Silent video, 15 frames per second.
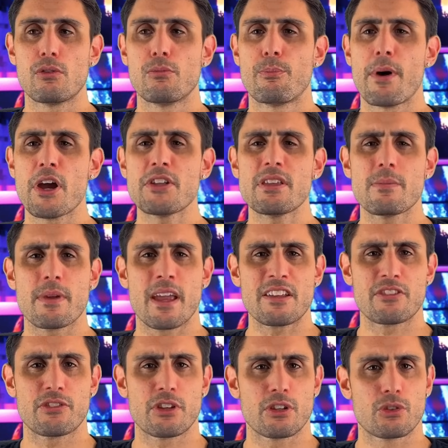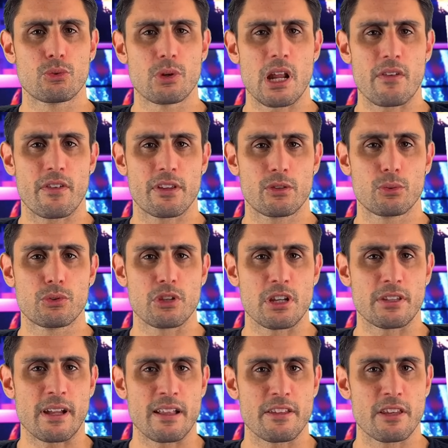un paio di mesi addirittura ha venduto in
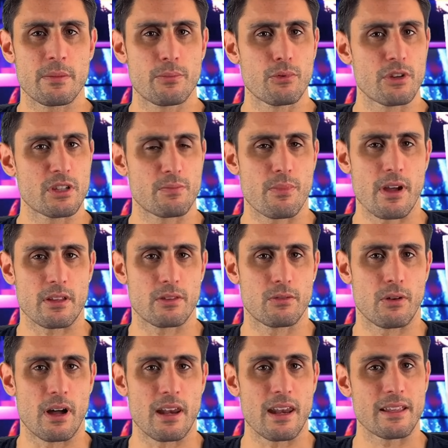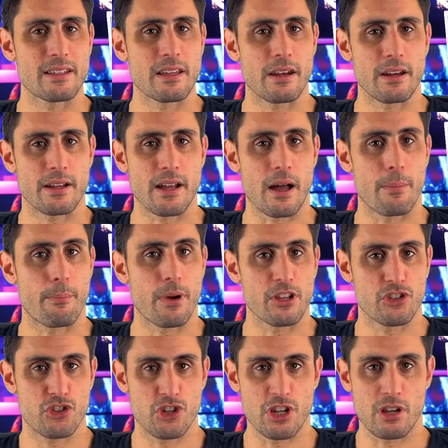Italia di più rispetto alla TRK
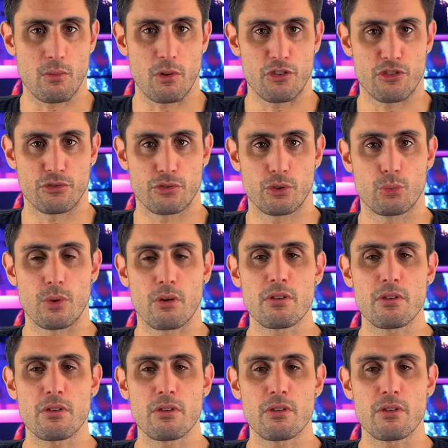502.